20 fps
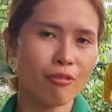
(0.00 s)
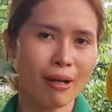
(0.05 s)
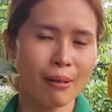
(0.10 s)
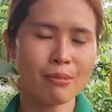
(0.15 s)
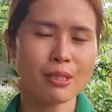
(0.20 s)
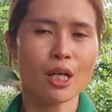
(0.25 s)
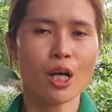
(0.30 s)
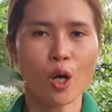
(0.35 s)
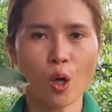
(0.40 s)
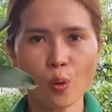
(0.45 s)
Farm
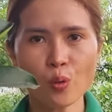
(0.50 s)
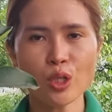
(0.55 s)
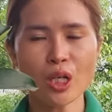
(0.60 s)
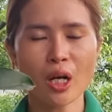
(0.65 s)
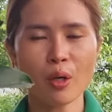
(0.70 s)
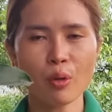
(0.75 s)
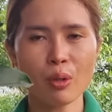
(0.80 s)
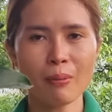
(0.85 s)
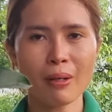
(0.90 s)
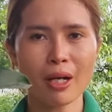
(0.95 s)
sẽ hỗ
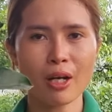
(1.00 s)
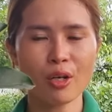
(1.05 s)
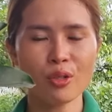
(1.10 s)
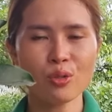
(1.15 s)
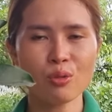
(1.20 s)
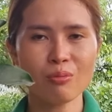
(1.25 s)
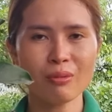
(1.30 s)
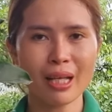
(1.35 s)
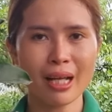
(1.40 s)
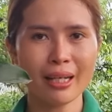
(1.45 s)
trợ quý bà con
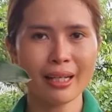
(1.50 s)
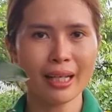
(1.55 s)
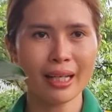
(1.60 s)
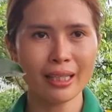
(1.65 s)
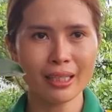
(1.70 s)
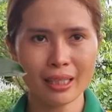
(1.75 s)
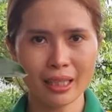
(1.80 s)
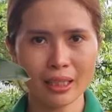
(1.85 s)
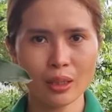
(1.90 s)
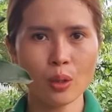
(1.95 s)
chúng ta
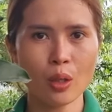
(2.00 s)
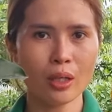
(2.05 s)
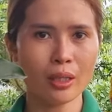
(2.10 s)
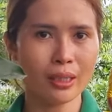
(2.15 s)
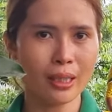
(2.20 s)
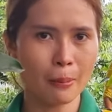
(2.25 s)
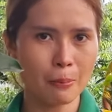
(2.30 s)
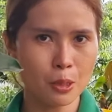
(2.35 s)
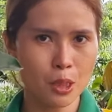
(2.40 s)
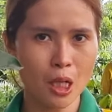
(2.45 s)
cái kỹ
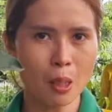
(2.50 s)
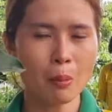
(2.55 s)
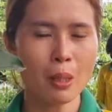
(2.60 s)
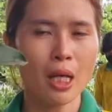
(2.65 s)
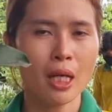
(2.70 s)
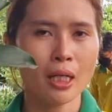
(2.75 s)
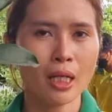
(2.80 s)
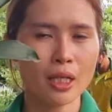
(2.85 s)
thuật chăm sóc